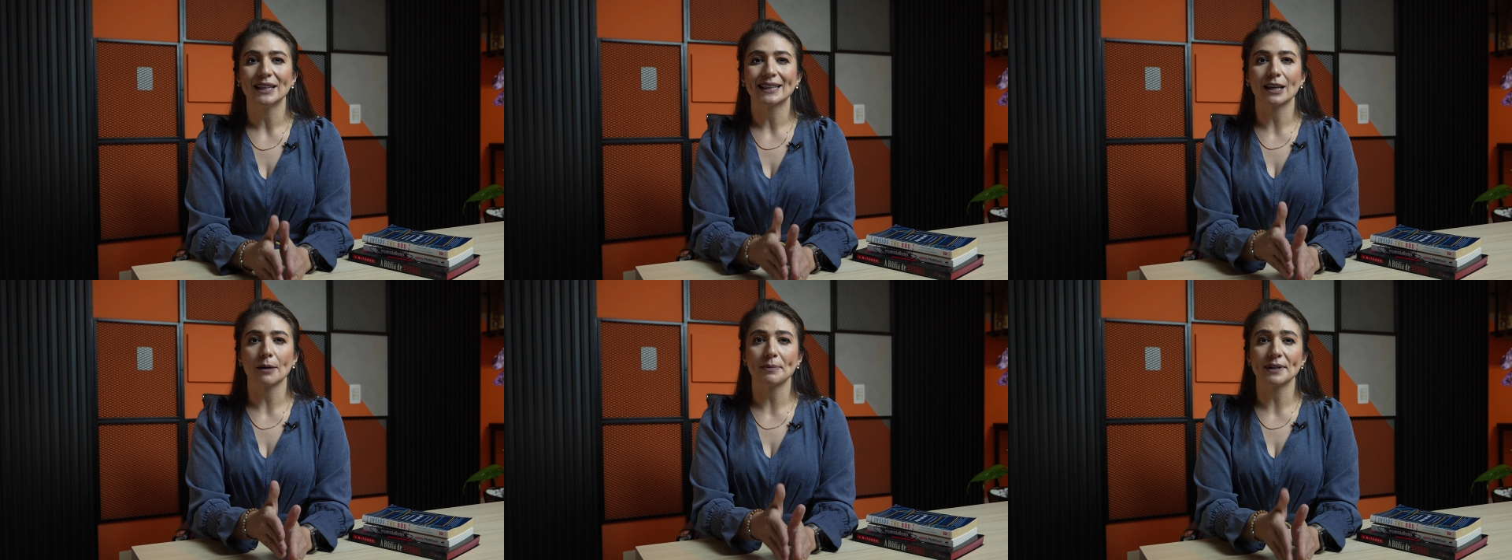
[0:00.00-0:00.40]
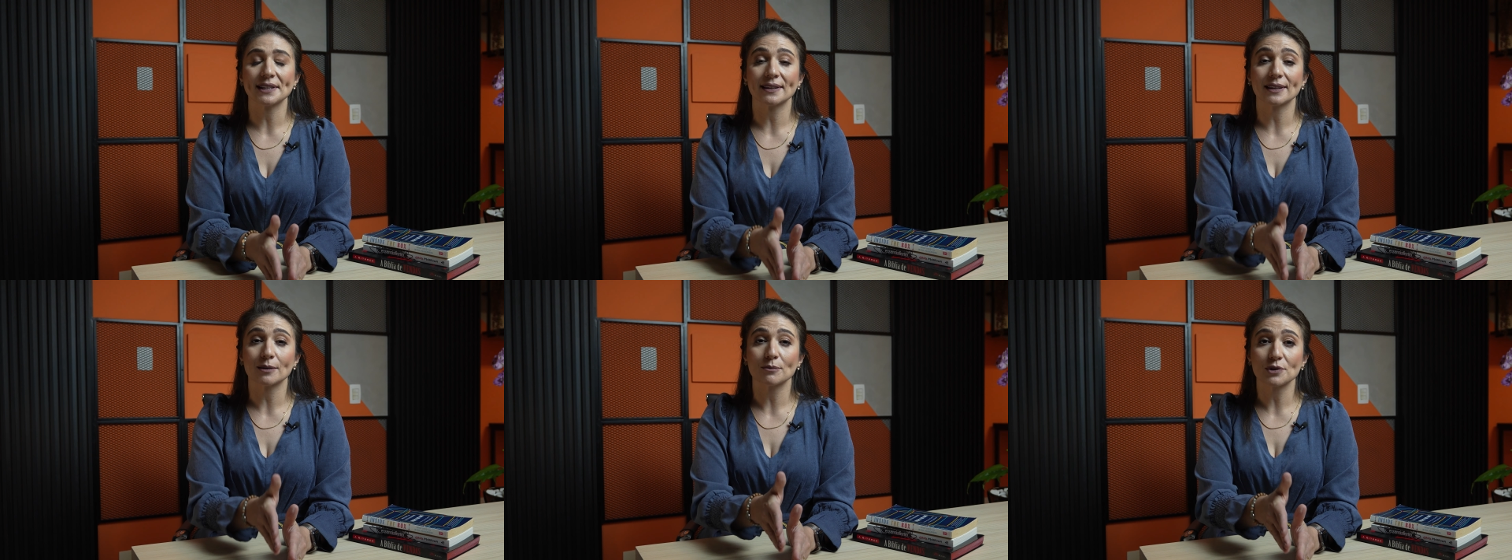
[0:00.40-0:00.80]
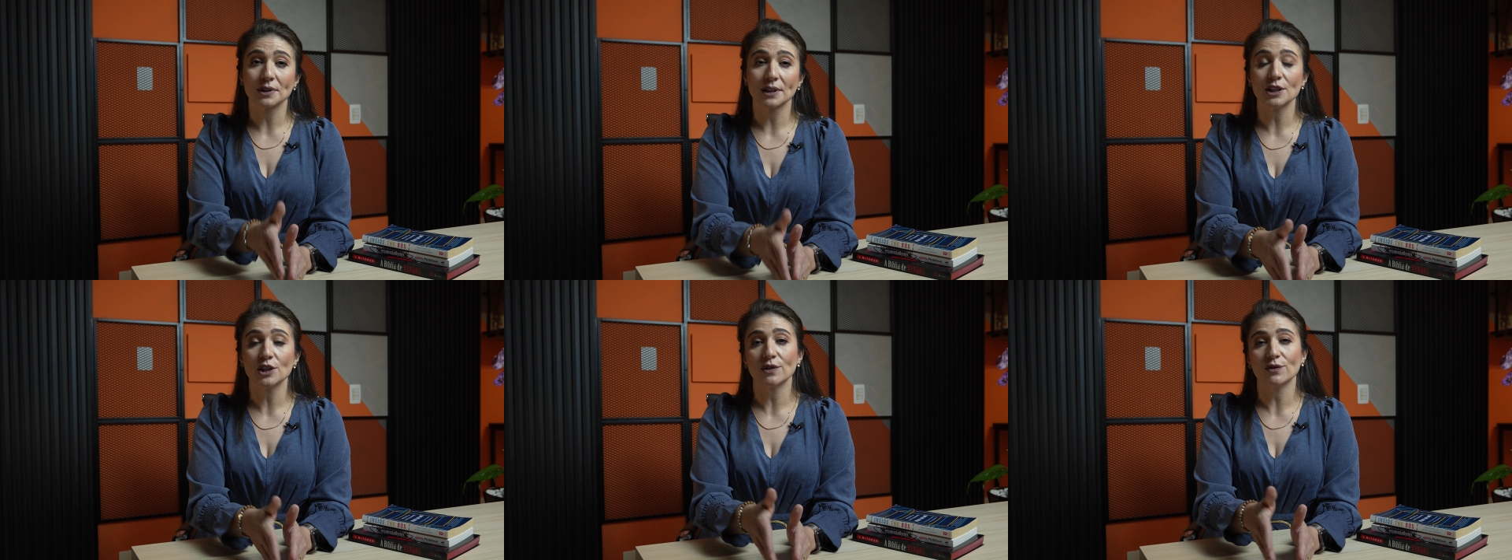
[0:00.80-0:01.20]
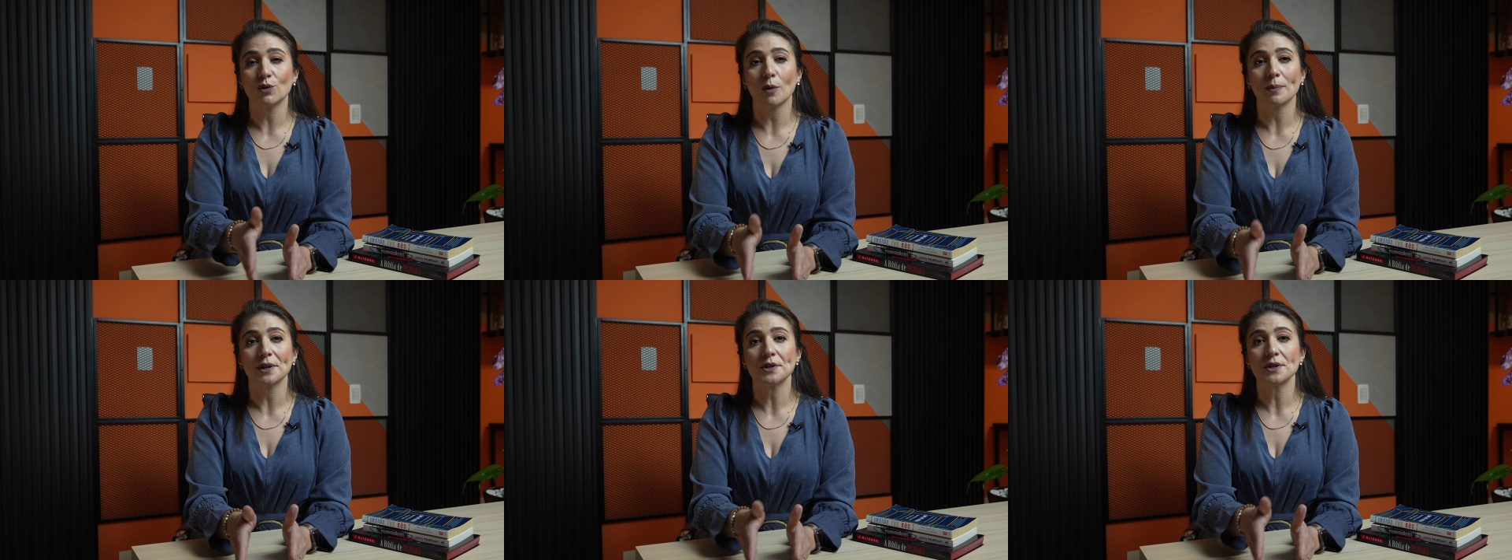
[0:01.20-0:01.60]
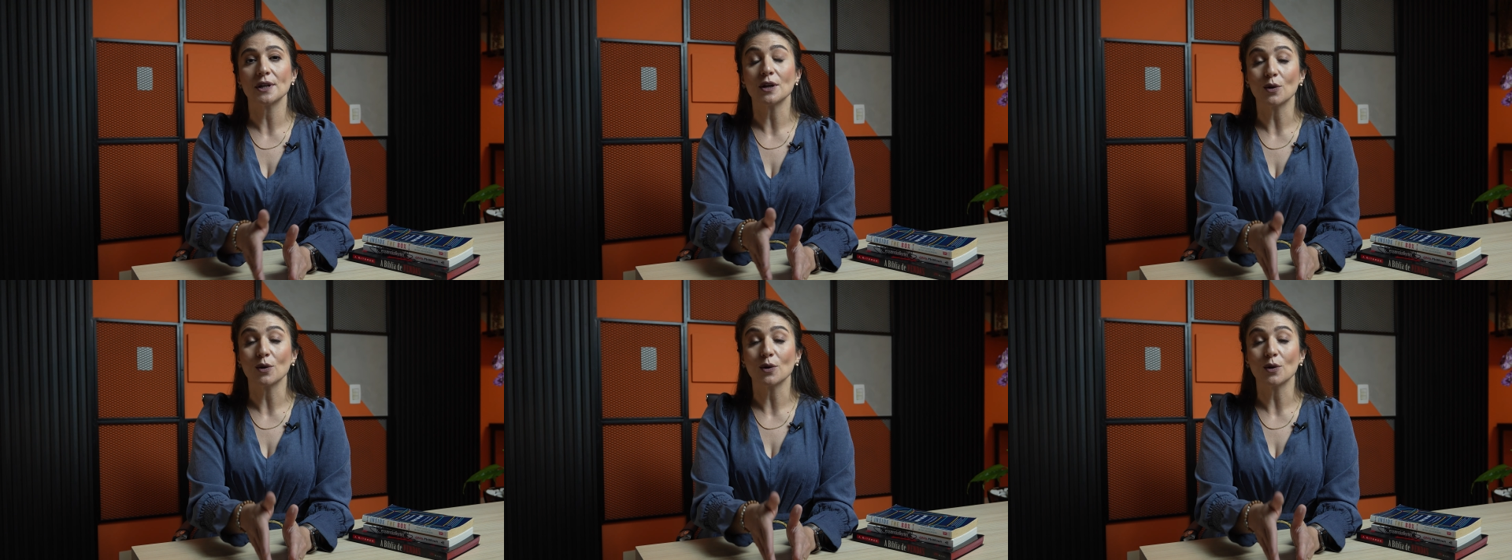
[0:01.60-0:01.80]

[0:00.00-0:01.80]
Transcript: que apresentamos individualmente e em